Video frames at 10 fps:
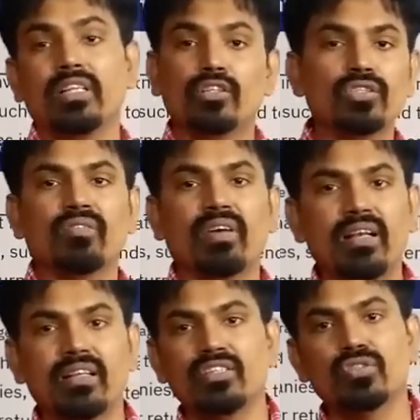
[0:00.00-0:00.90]
త్రీ థౌజండ్ ఫైవ్
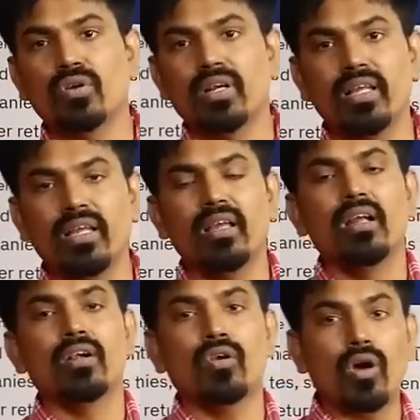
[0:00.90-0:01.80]
హండ్రెడ్ తీసుకోరండి
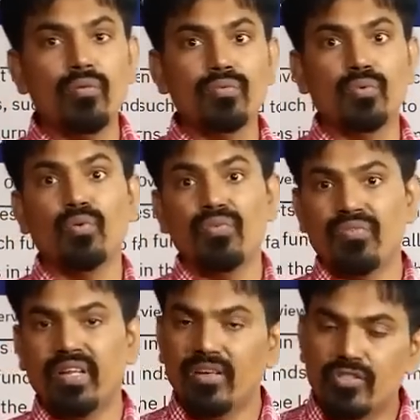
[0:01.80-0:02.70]
టాప్ టూ
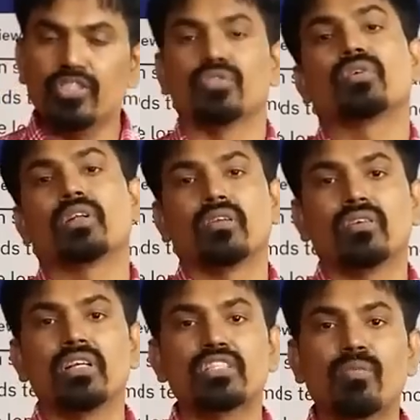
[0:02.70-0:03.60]
ఫిఫ్టీ నుంచి తీసుకుంటారు
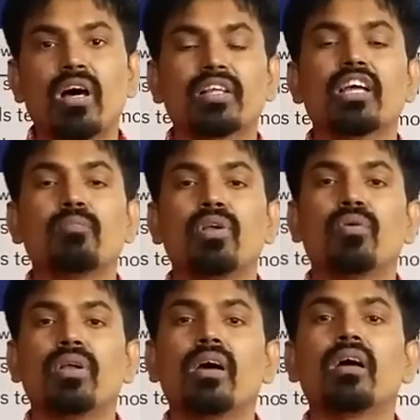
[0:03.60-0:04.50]
అంటే స్మాల్ క్యాప్లో
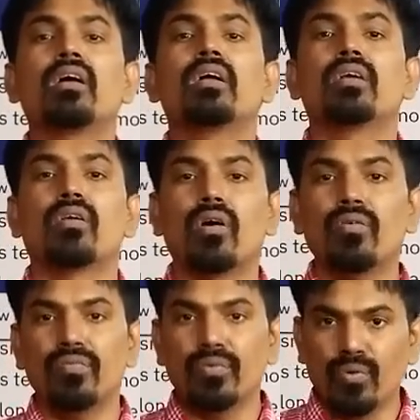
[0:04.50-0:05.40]
ఉన్న
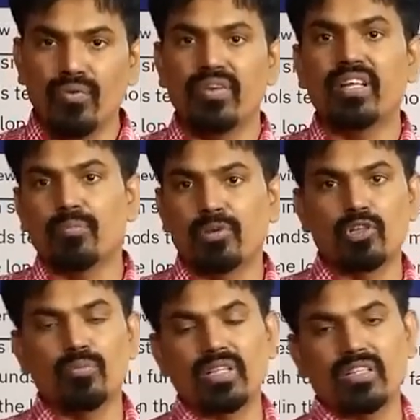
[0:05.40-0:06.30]
టాప్ టూ ఫిఫ్టీ
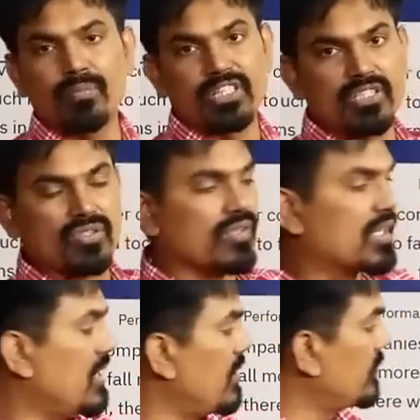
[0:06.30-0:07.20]
కంపెనీస్లో మాత్రమే పిక్
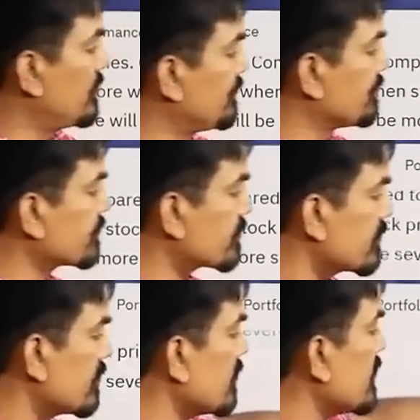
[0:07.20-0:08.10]
చేసుకుంటారు వీళ్ళు
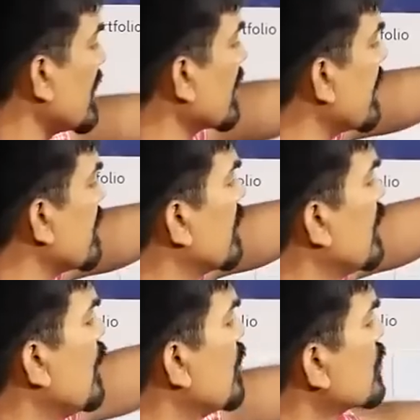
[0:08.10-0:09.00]
రైట్
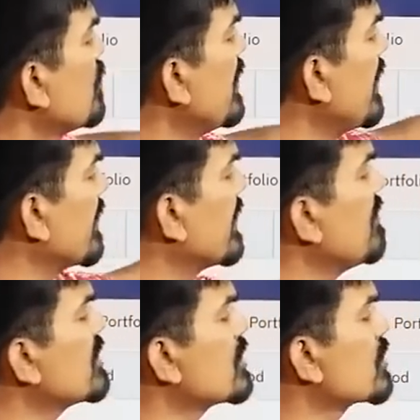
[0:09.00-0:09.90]
సో మీరు ఎంత
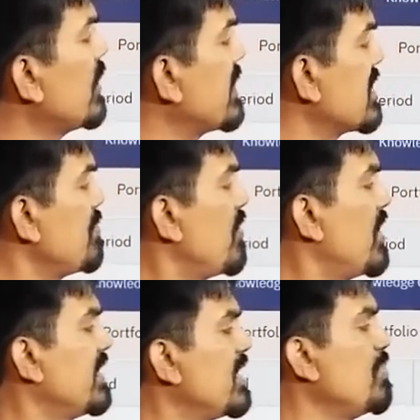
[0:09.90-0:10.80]
ఇన్వెస్ట్ చేసుకోవాలి ఎస్ఐపి
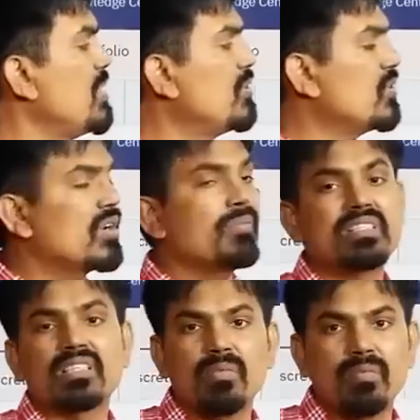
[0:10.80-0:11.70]
వాళ్ళు అయితే మినిమం ట్వెల్వ్
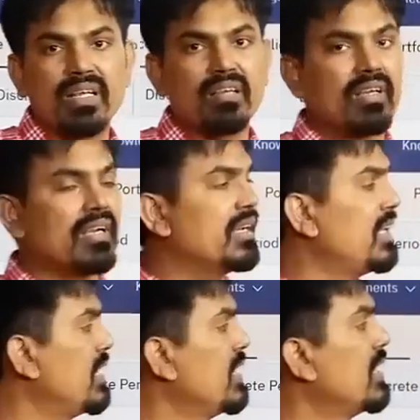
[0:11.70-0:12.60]
మంత్స్ కమిట్మెంట్ ఇవ్వాలండి